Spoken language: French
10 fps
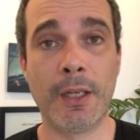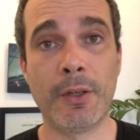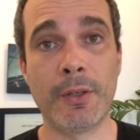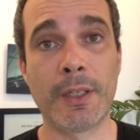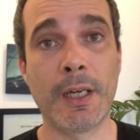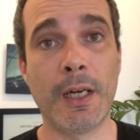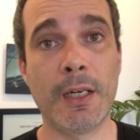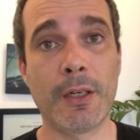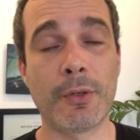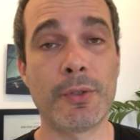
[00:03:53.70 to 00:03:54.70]
Euh,
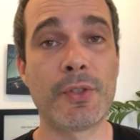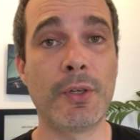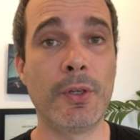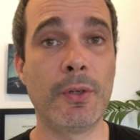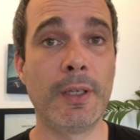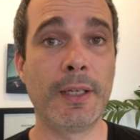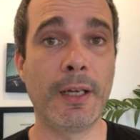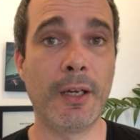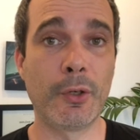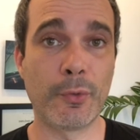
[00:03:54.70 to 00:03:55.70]
car seuls les
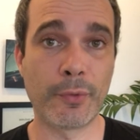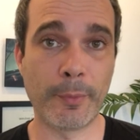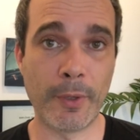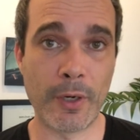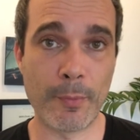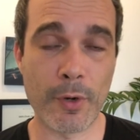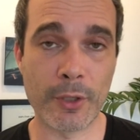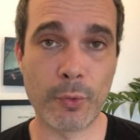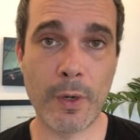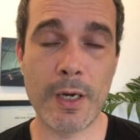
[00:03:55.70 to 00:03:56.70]
cas confirmés en
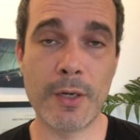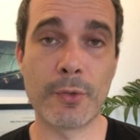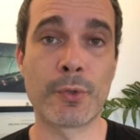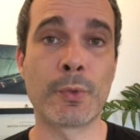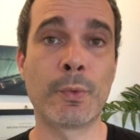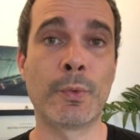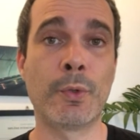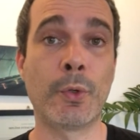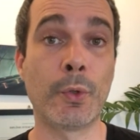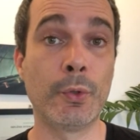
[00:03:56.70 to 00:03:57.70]
laboratoire sont
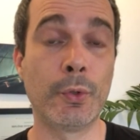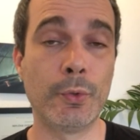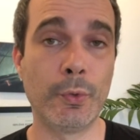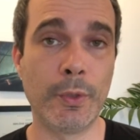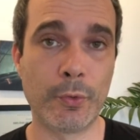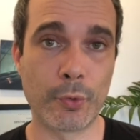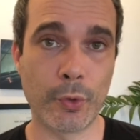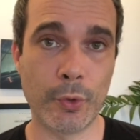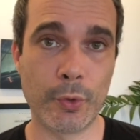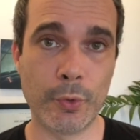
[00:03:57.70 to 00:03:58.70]
euh, retenus et
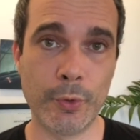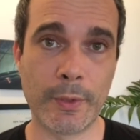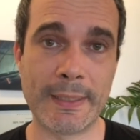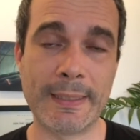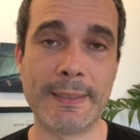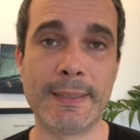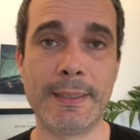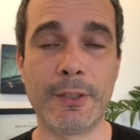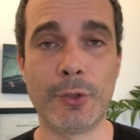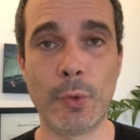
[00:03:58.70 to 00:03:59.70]
toujours retenus dans les
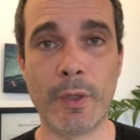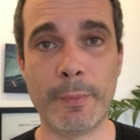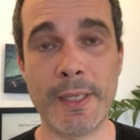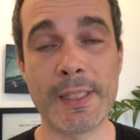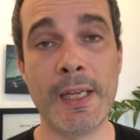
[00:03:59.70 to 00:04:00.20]
statistiques de l'OMS